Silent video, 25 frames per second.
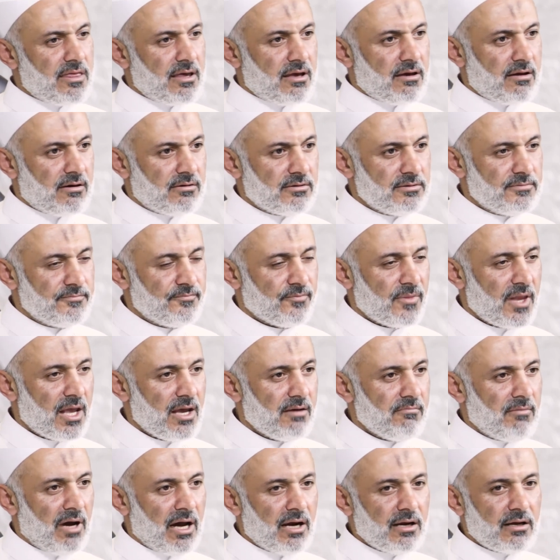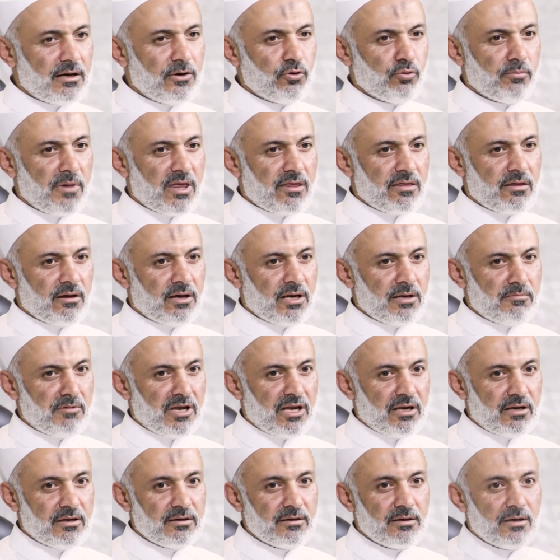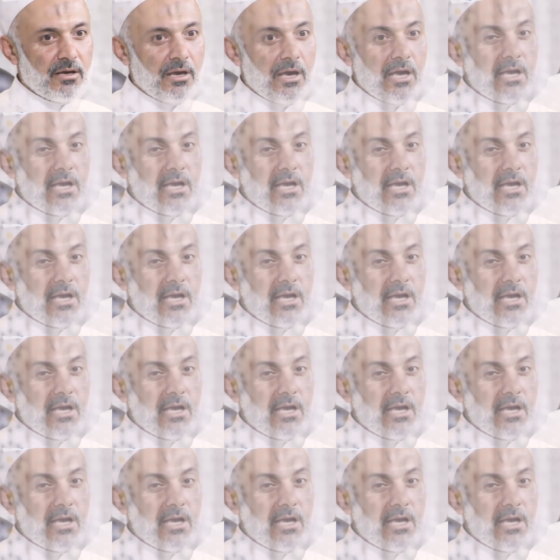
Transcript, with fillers: الذكرى مع القوم الظالمين